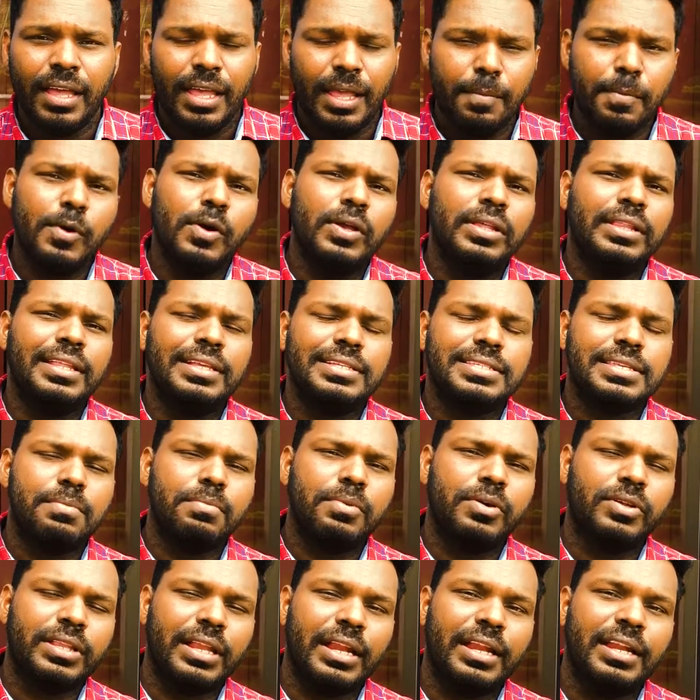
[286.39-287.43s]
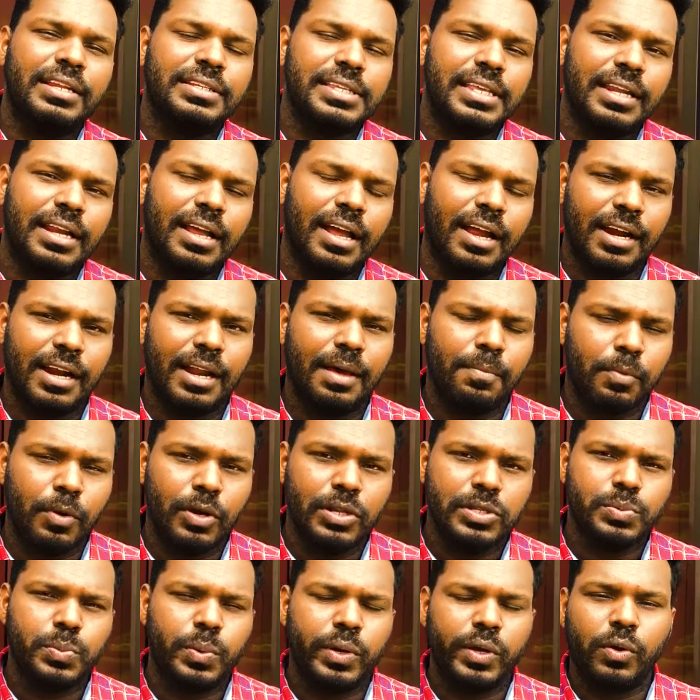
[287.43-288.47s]
இப்போ இந்த சம்பவத்தில் என்ன செய்யிருக்காங்கன்னா
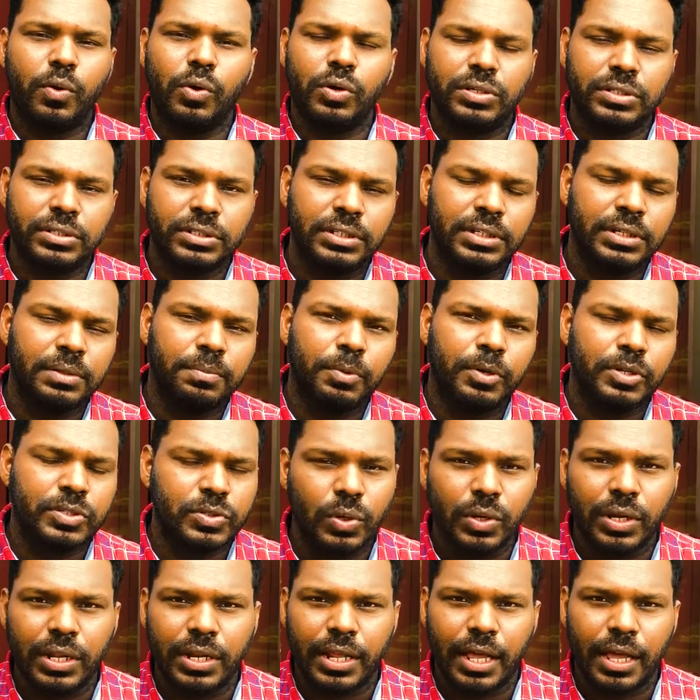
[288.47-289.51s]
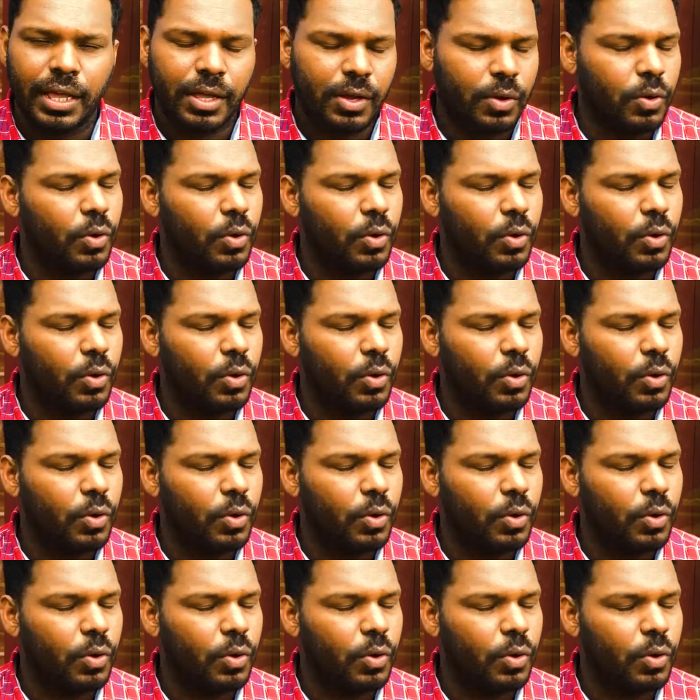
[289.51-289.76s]
போலீஸ் போய் கோர்ட்டுக்கு போய் சொல்லியிருக்காங்க